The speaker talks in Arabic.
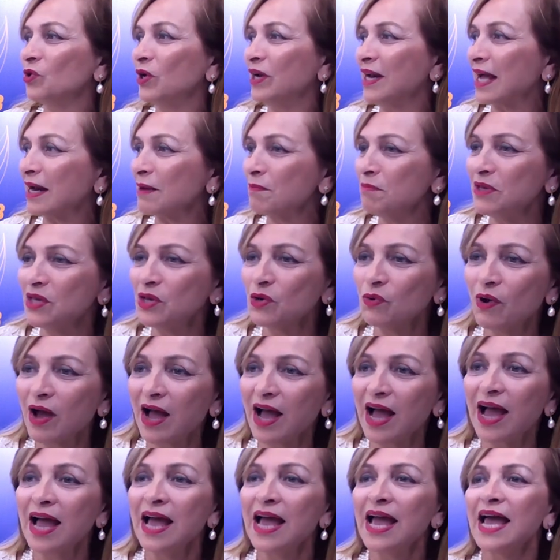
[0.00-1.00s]

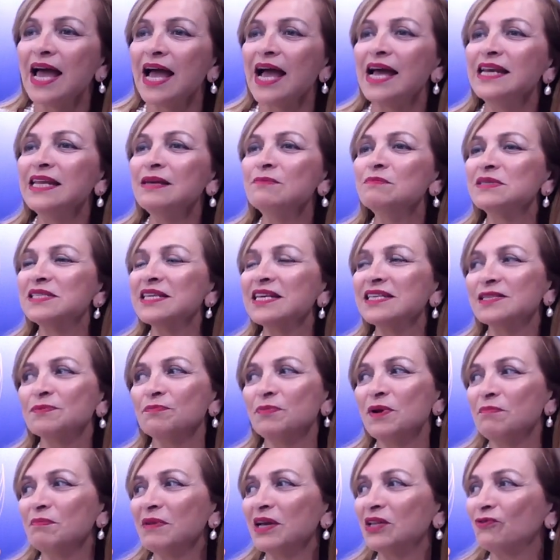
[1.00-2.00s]
نرميوها اللي مساس
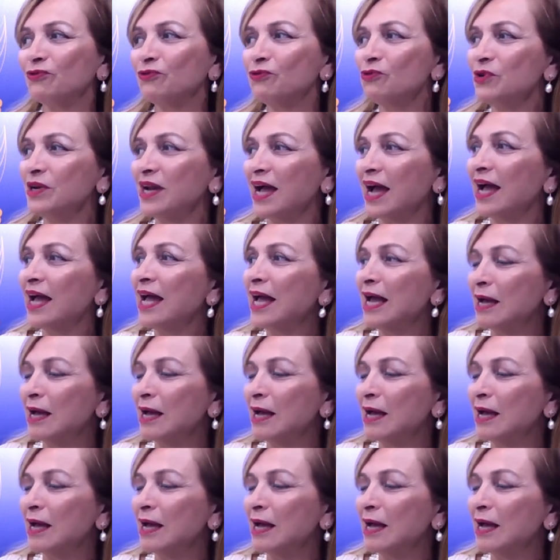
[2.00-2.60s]
بالمدفونه